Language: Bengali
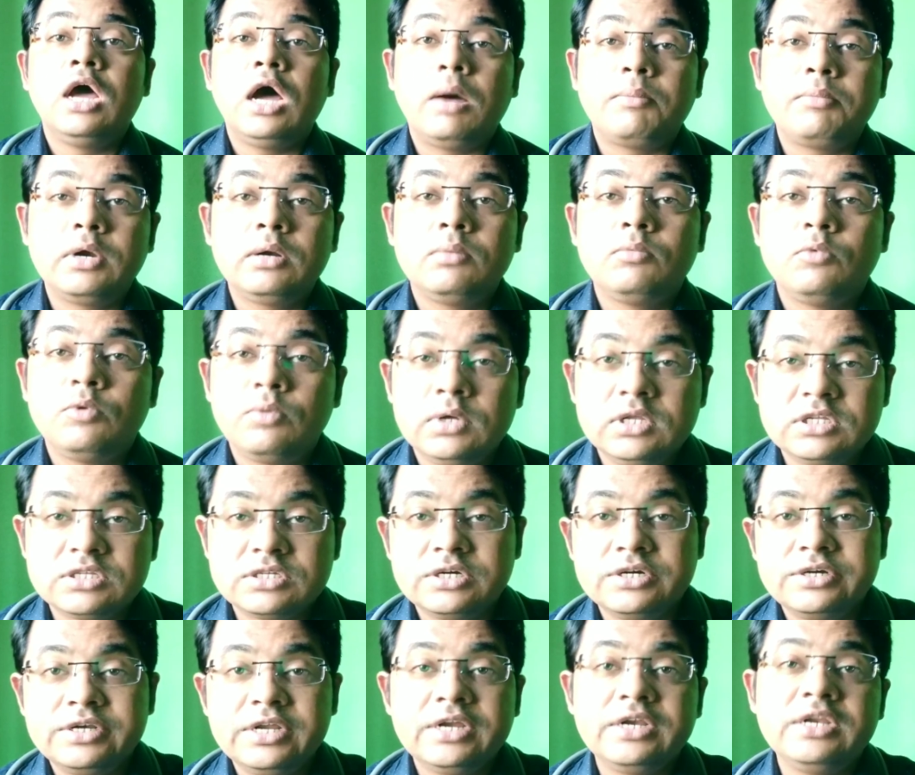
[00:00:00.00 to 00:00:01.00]
আপনার মোবাইল
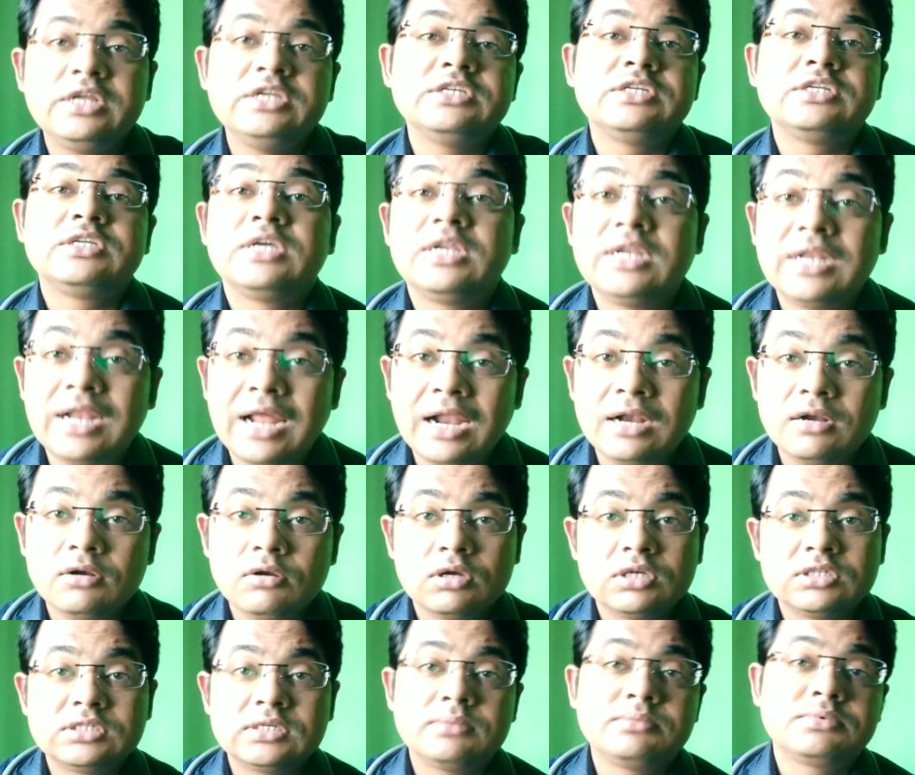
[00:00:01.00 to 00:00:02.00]
স্ক্রিনের ঠিক নিচে যে লাল
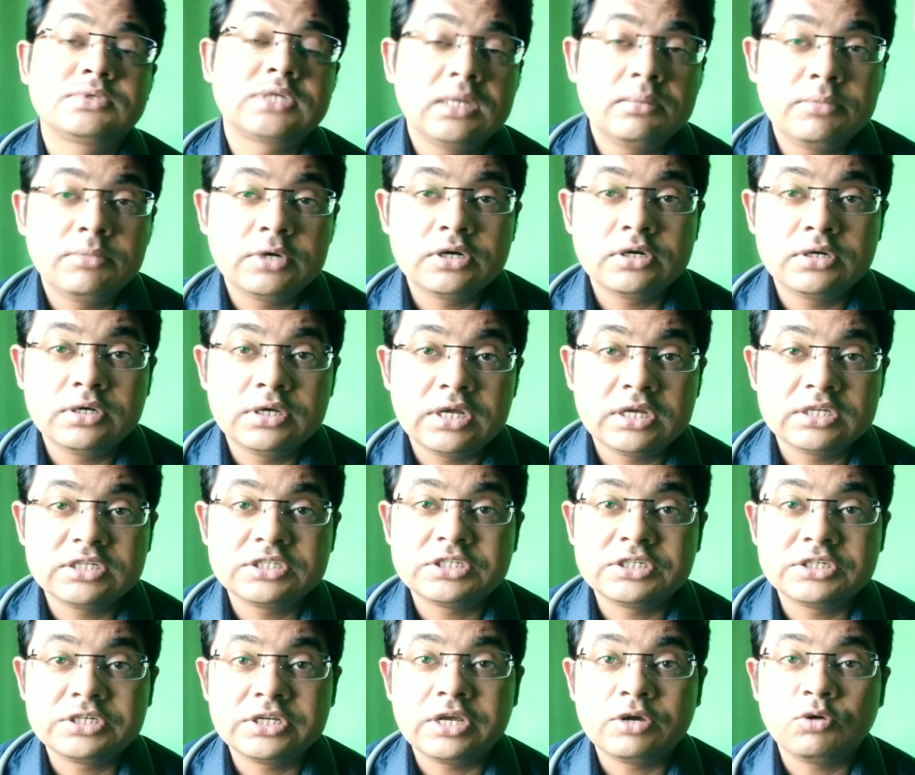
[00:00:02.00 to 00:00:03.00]
রঙের সাবস্ক্রাইব বাটনটি আছে
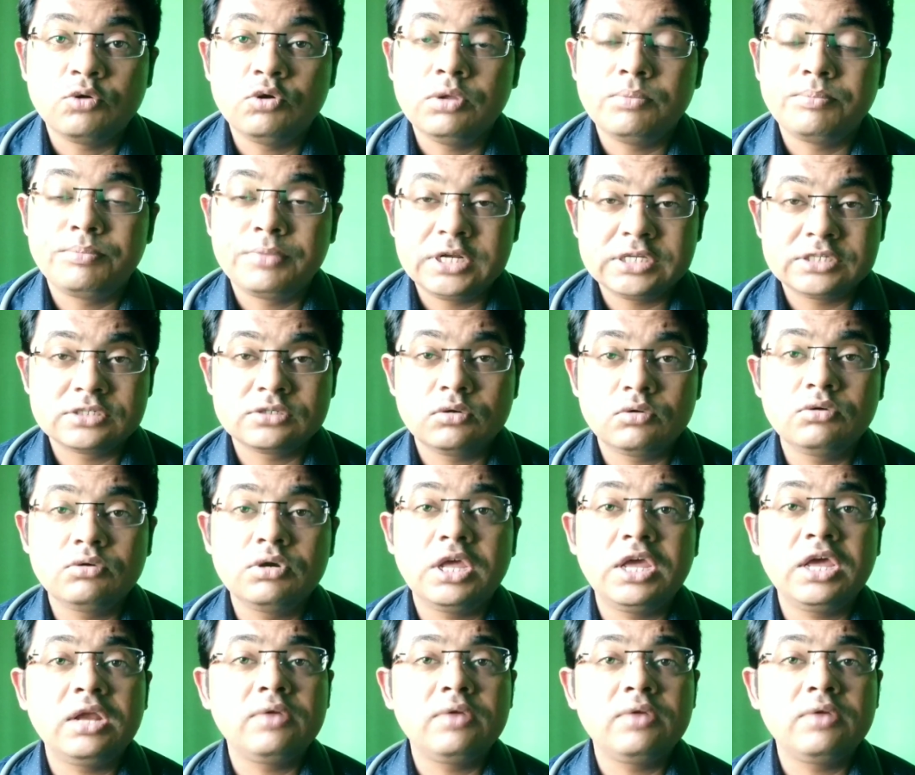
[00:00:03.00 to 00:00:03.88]
সেটি এখনই প্রেস করুন